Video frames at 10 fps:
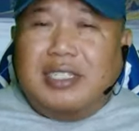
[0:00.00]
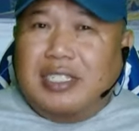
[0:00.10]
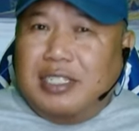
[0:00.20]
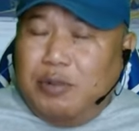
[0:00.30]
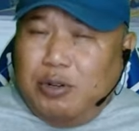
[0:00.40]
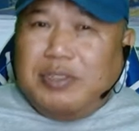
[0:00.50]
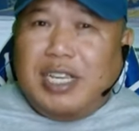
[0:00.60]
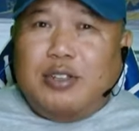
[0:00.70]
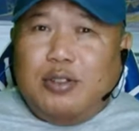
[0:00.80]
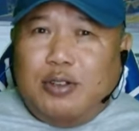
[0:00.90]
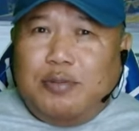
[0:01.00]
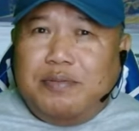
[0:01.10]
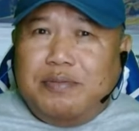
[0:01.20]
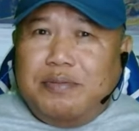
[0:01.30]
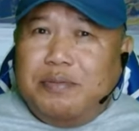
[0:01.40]
Sebelum saya tutup,
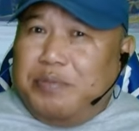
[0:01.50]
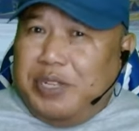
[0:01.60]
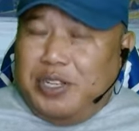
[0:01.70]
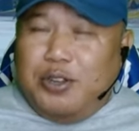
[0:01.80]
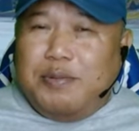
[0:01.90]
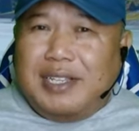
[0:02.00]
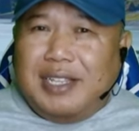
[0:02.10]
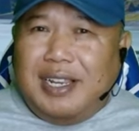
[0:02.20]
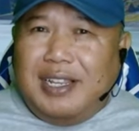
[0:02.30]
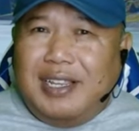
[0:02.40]
video materi